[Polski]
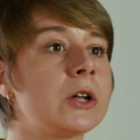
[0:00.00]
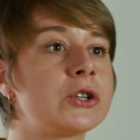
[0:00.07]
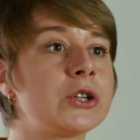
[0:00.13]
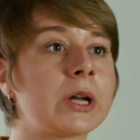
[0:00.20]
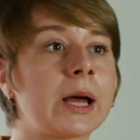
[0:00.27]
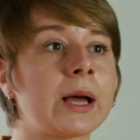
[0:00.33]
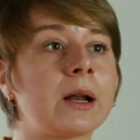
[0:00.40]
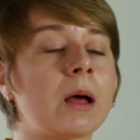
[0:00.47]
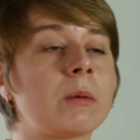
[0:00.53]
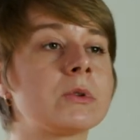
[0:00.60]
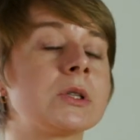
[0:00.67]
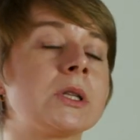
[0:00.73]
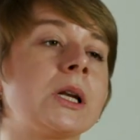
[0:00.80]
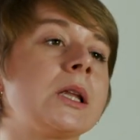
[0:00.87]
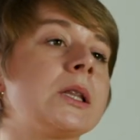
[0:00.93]
czy reklam,
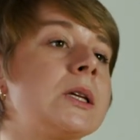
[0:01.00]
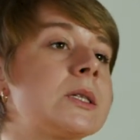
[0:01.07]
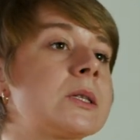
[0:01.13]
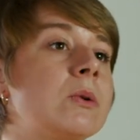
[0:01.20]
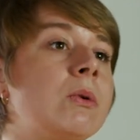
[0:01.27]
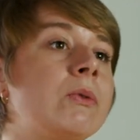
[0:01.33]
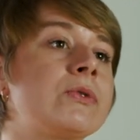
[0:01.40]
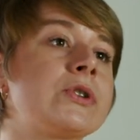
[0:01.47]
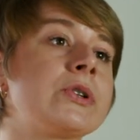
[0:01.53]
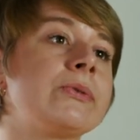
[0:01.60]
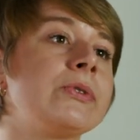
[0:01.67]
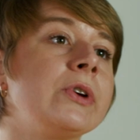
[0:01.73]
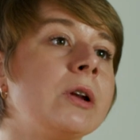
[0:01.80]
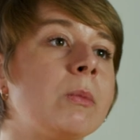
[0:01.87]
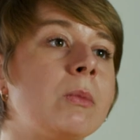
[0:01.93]
czy teledysków, czy
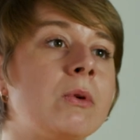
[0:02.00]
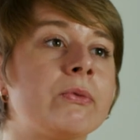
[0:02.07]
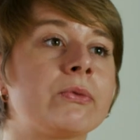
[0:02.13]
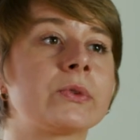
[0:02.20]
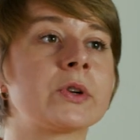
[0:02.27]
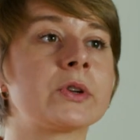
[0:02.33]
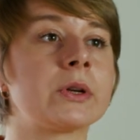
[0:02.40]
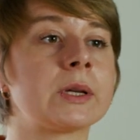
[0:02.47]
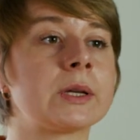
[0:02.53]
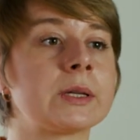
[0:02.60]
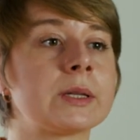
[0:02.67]
filmów. E,